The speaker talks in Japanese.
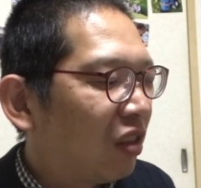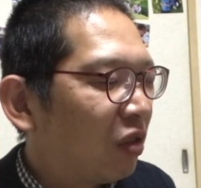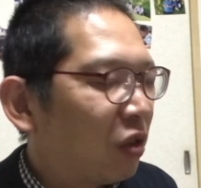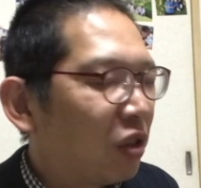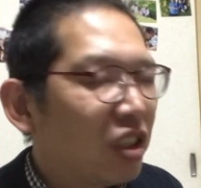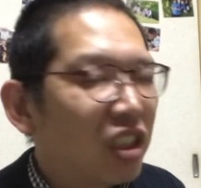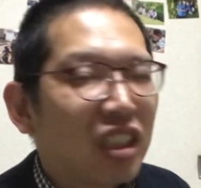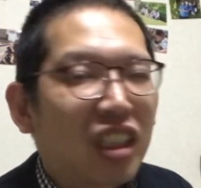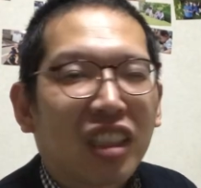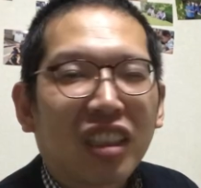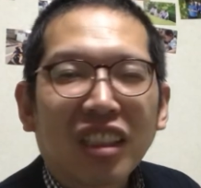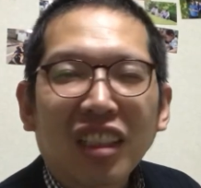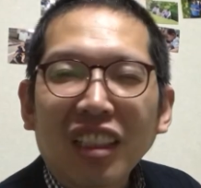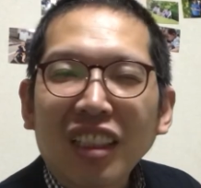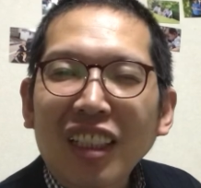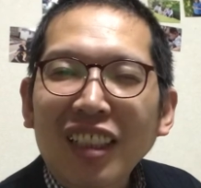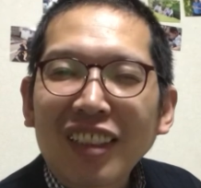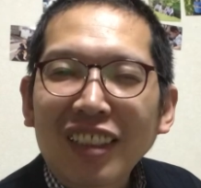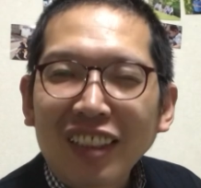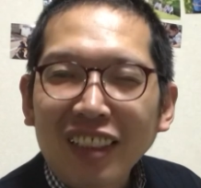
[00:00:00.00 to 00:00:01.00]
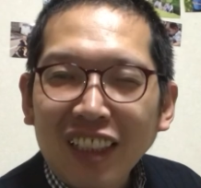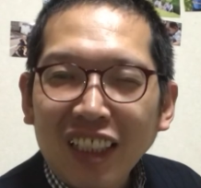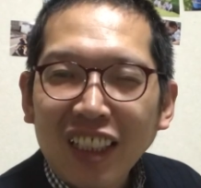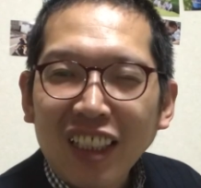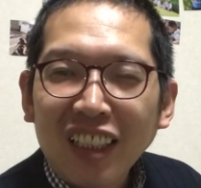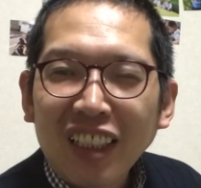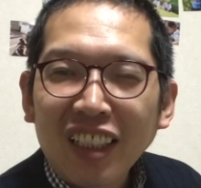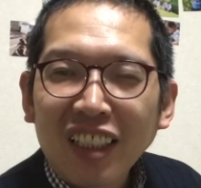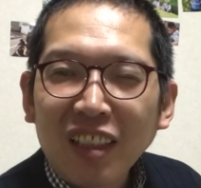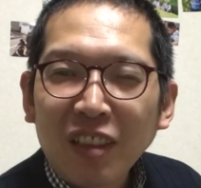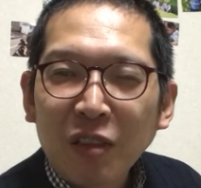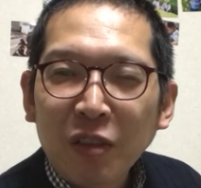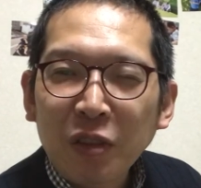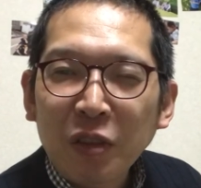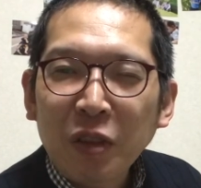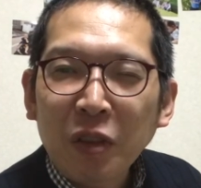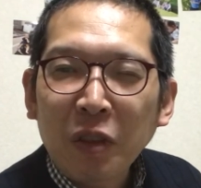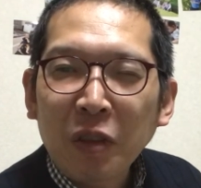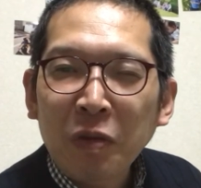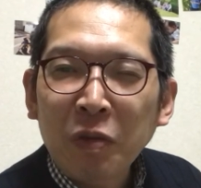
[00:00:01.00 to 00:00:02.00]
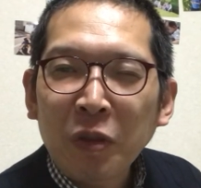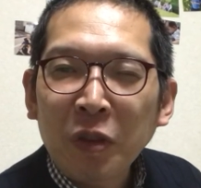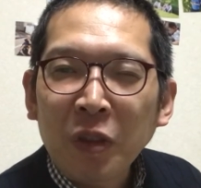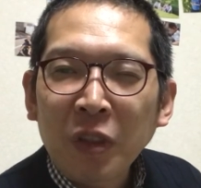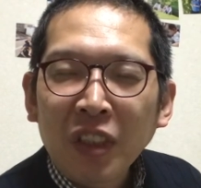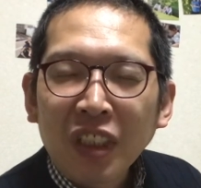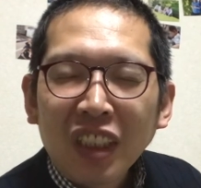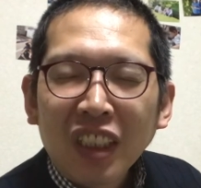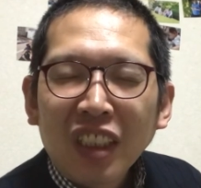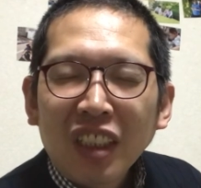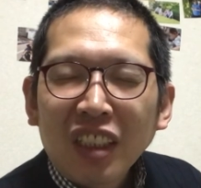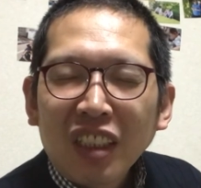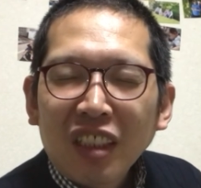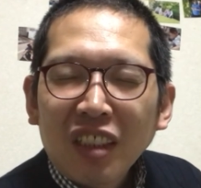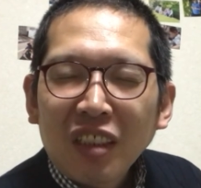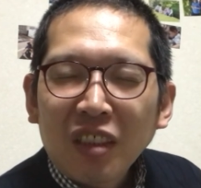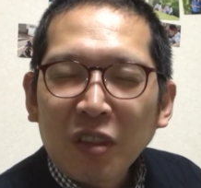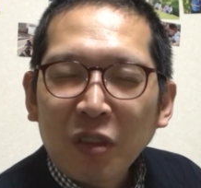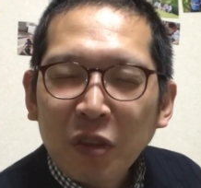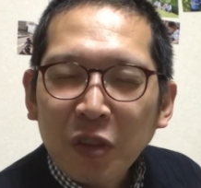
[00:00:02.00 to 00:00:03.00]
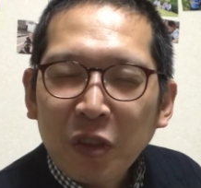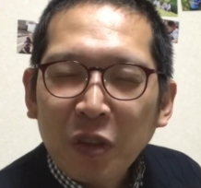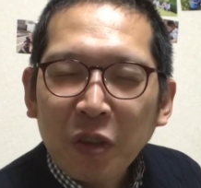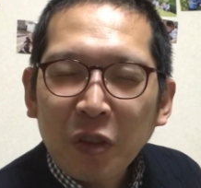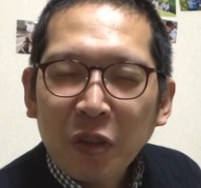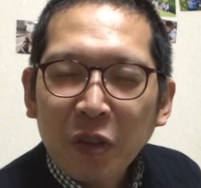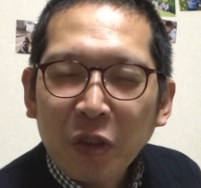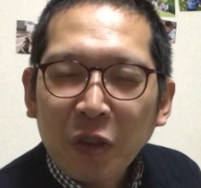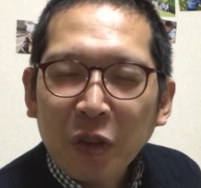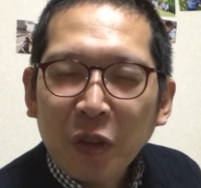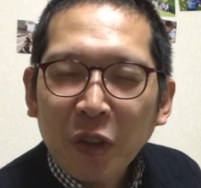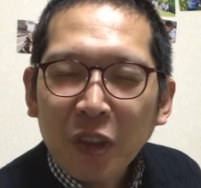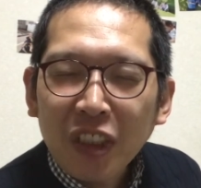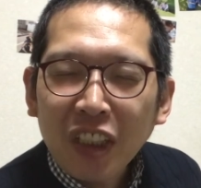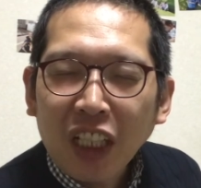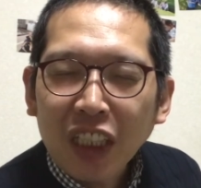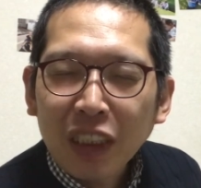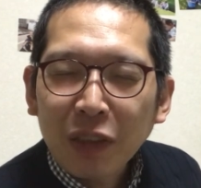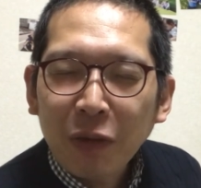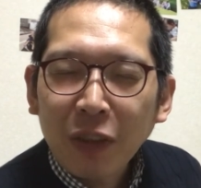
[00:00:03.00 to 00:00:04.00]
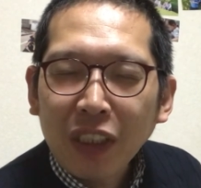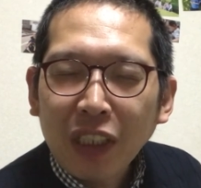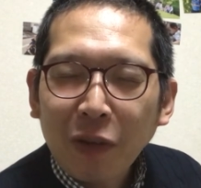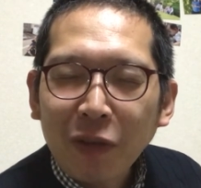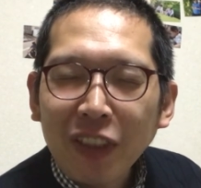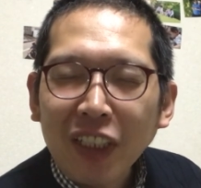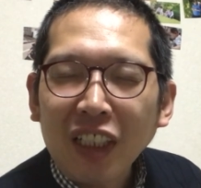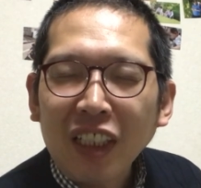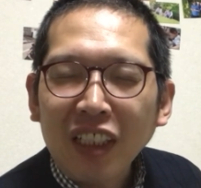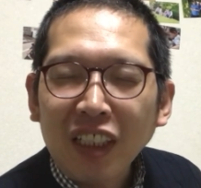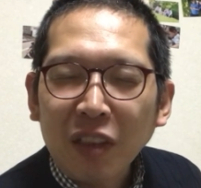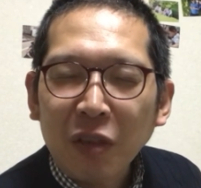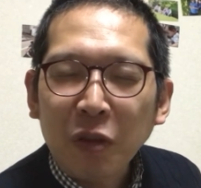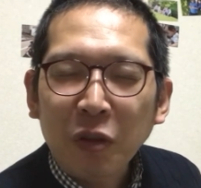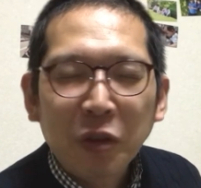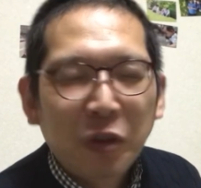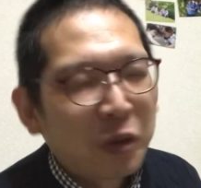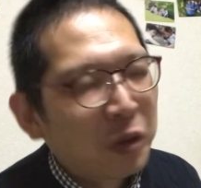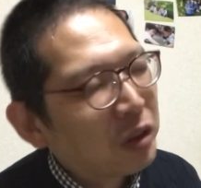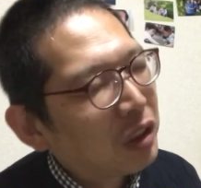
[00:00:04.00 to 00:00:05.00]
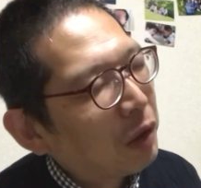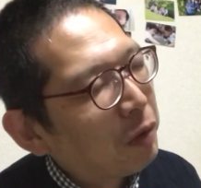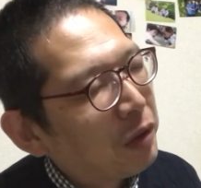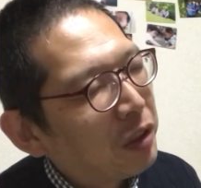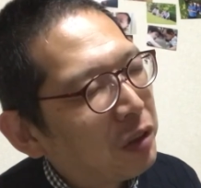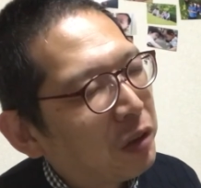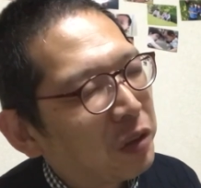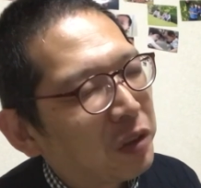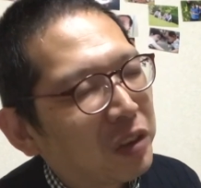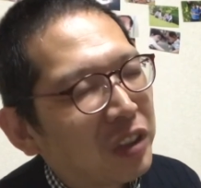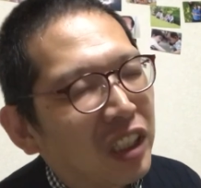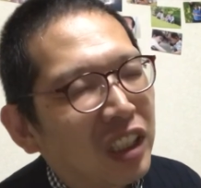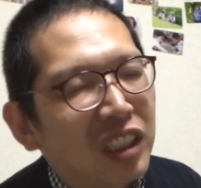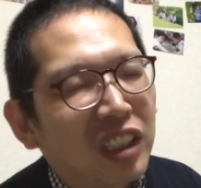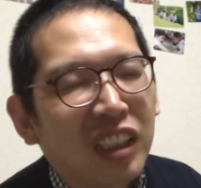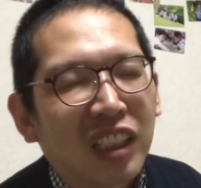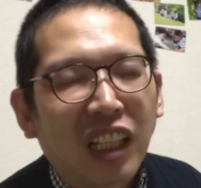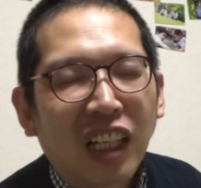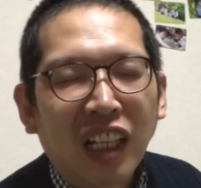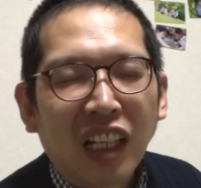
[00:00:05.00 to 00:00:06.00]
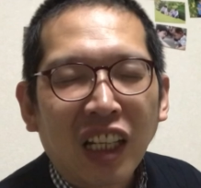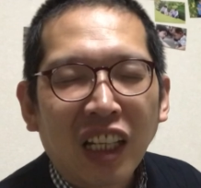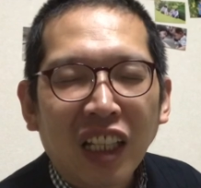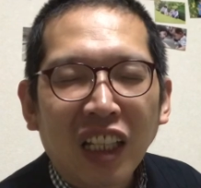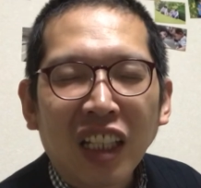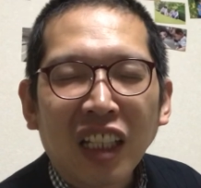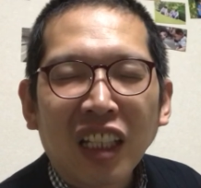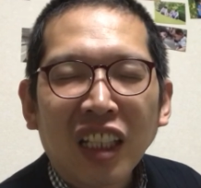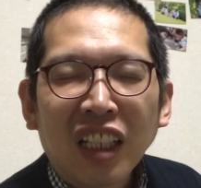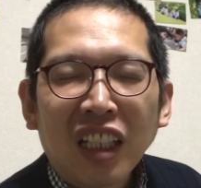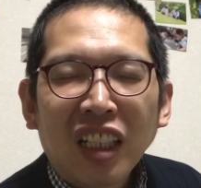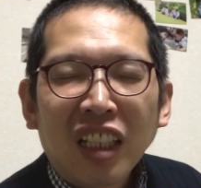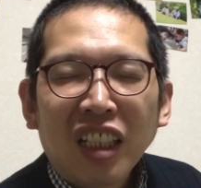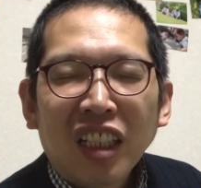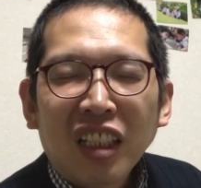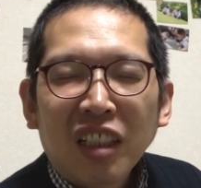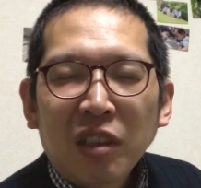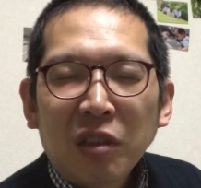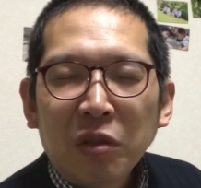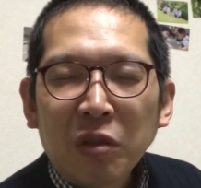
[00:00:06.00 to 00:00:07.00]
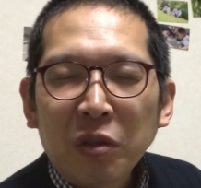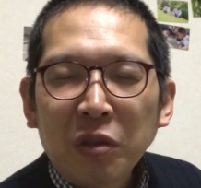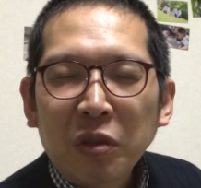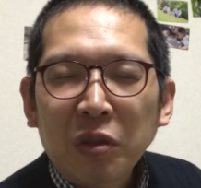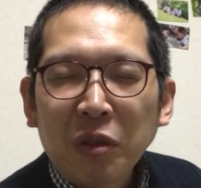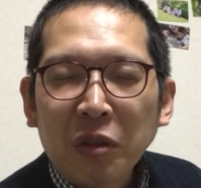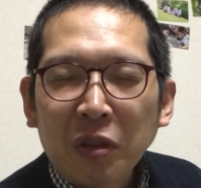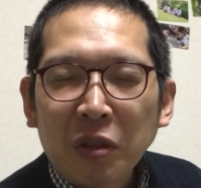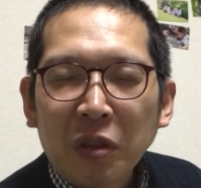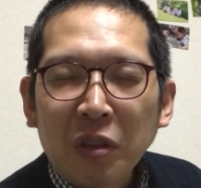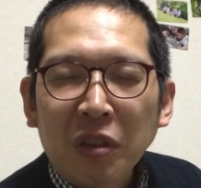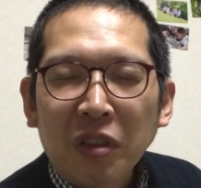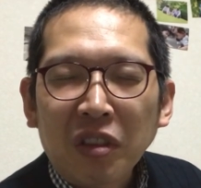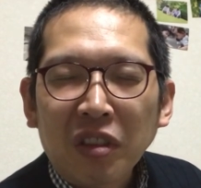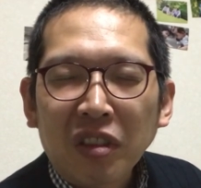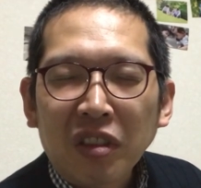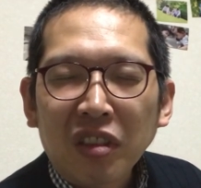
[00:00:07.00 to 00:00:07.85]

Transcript: 美味しかったですね大トロも大トロを今年初めて食べたかな大トロ食べることないんでね大トロ、